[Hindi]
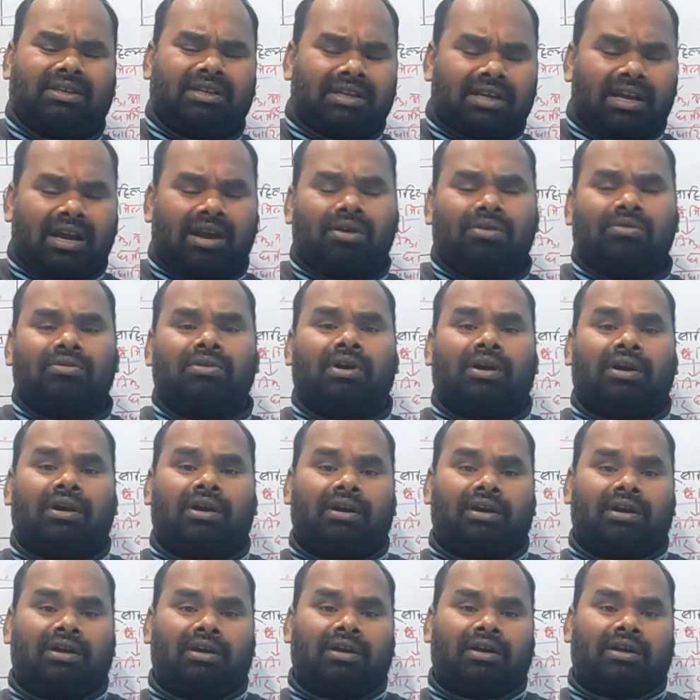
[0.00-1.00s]
किया हुआ
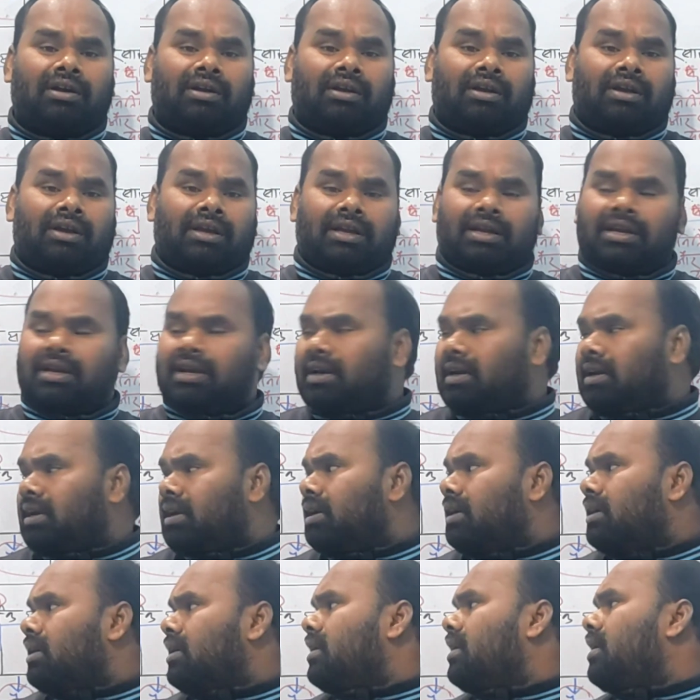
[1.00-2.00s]
एक
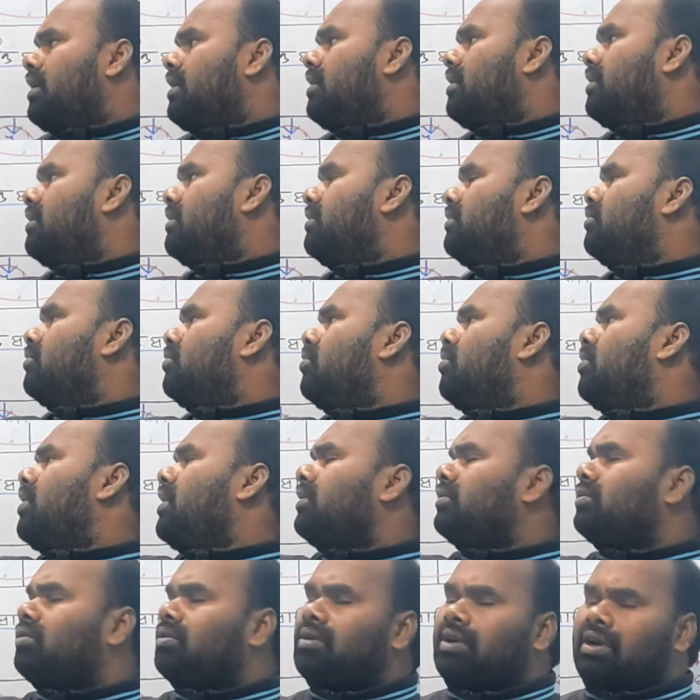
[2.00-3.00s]
एक का
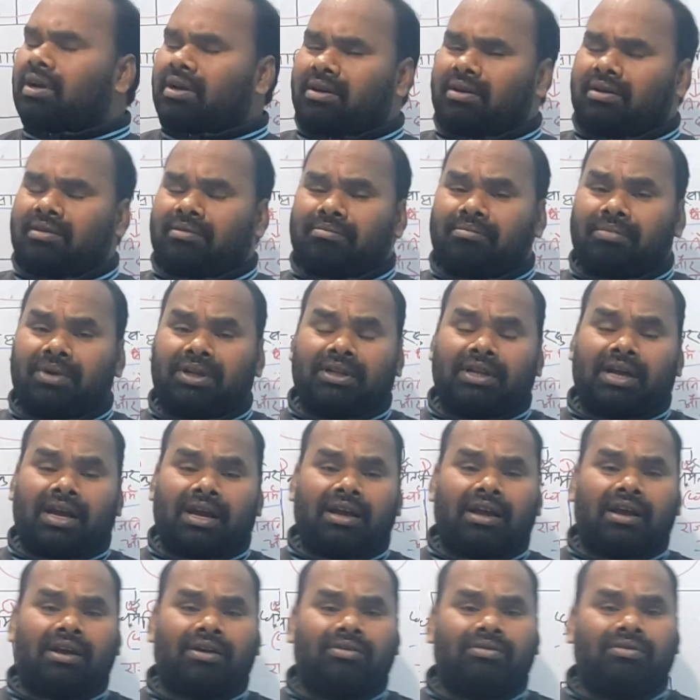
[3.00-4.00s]
थोड़ा थोड़ा
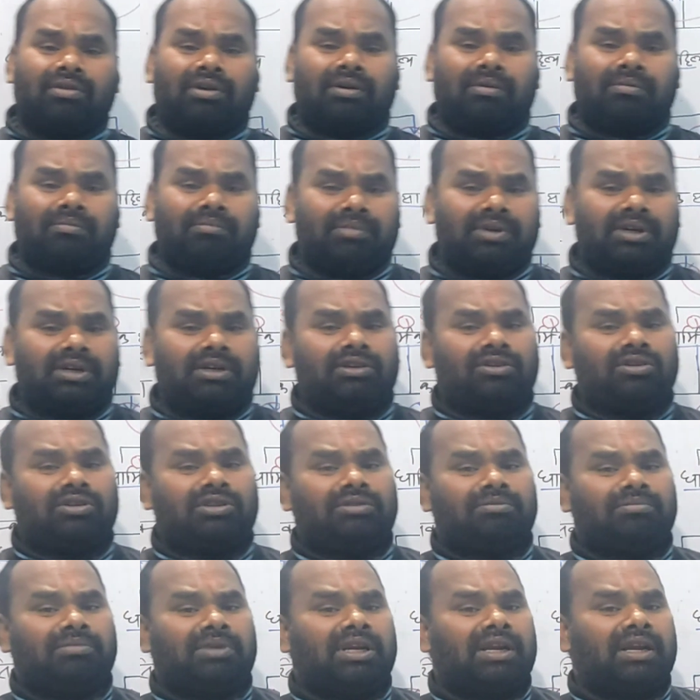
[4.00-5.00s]
बताया हुआ
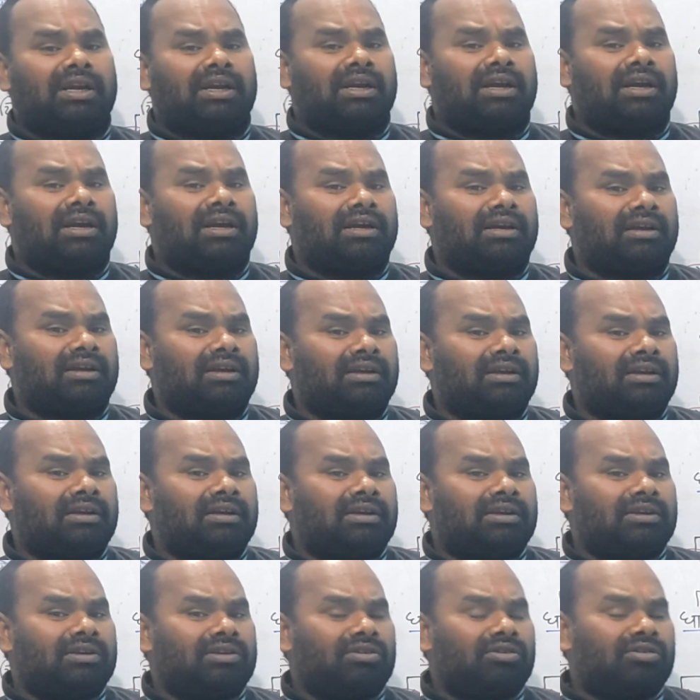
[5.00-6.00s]
वीडियोज मिलेगा
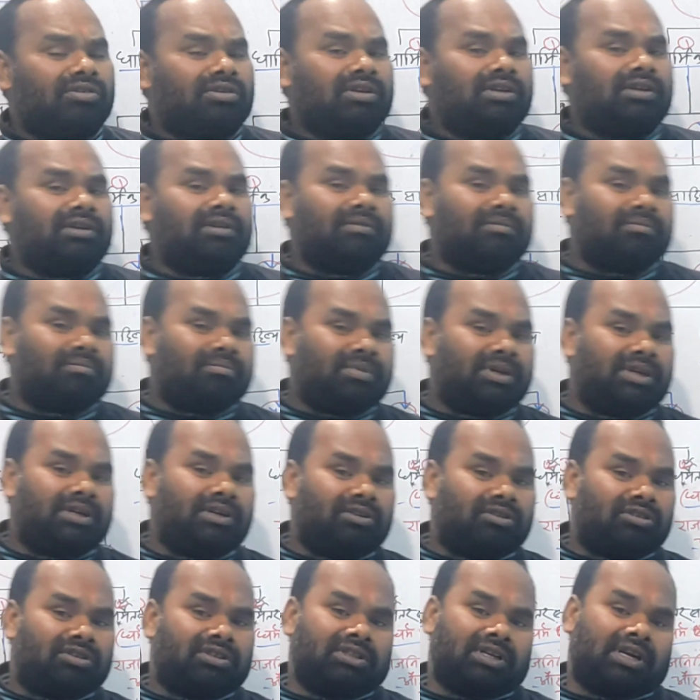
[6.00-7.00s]
क्योंकि
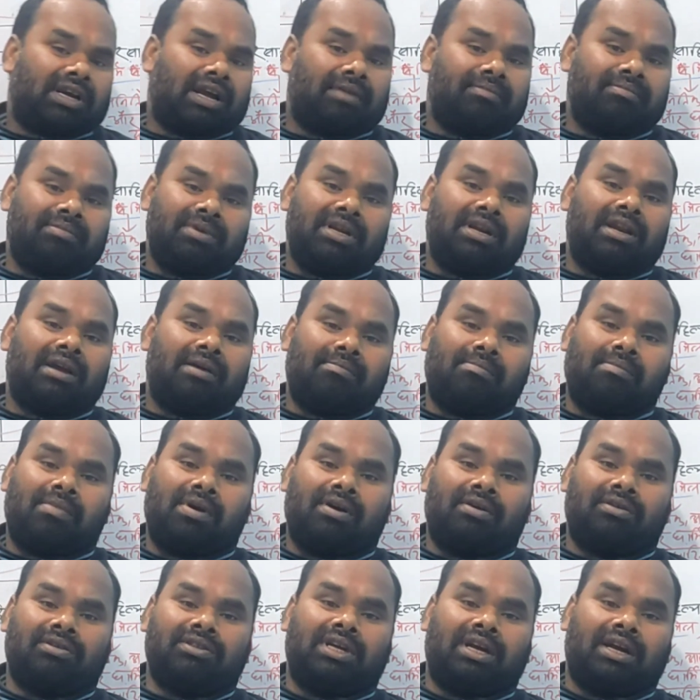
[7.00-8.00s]
वीडियोज काफ़ी
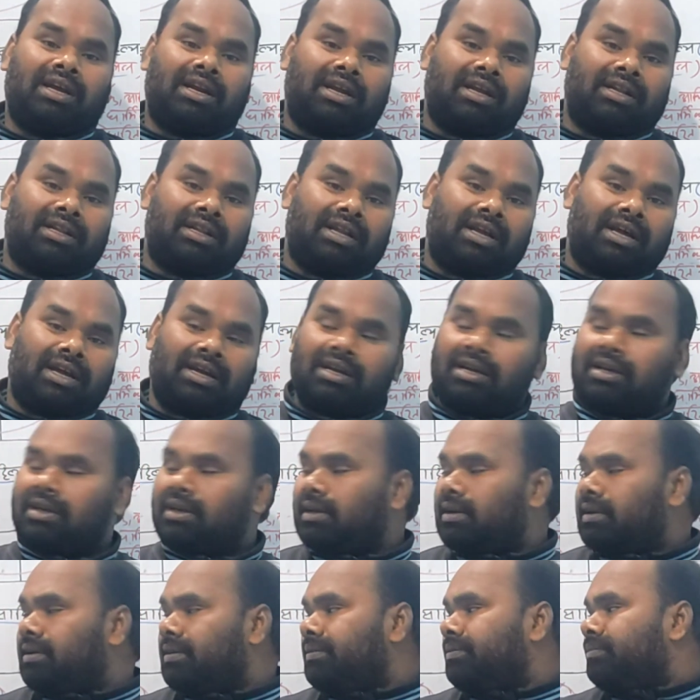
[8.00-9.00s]
लंबा हो जा रहता है
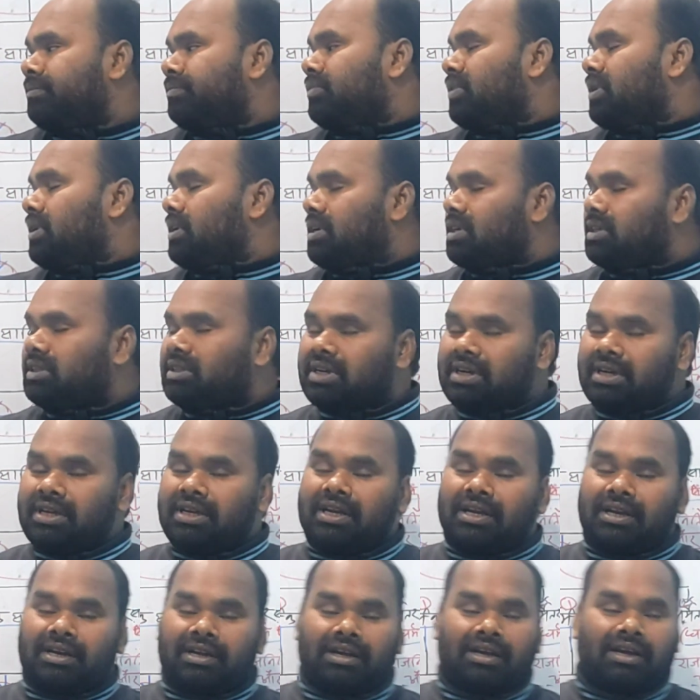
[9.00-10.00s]

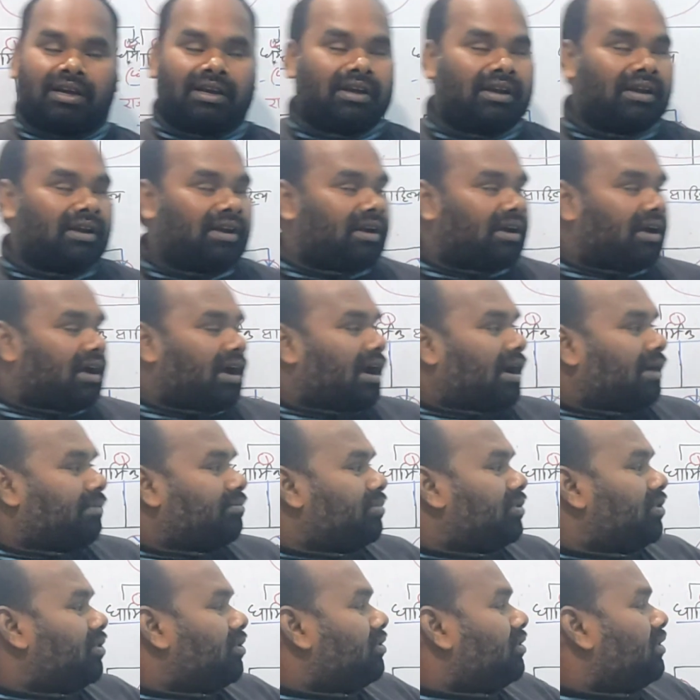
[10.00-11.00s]
इसलिए
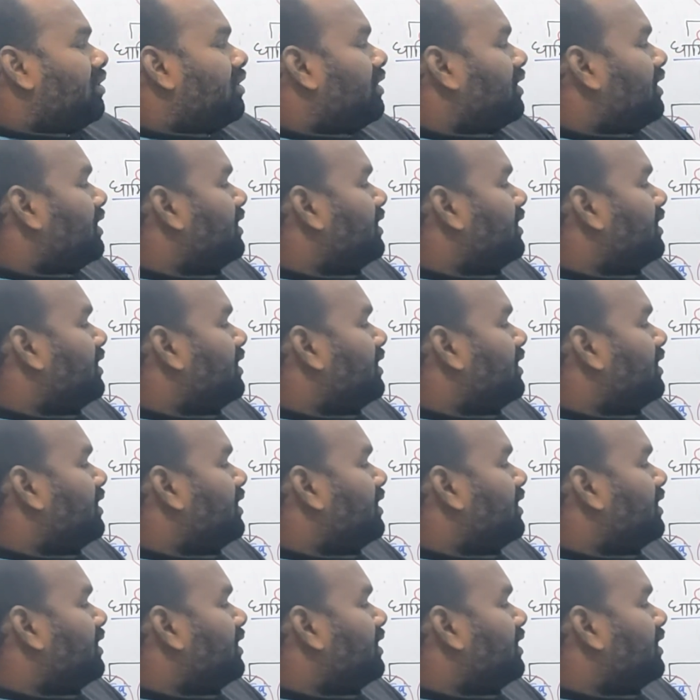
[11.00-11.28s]
आप लोग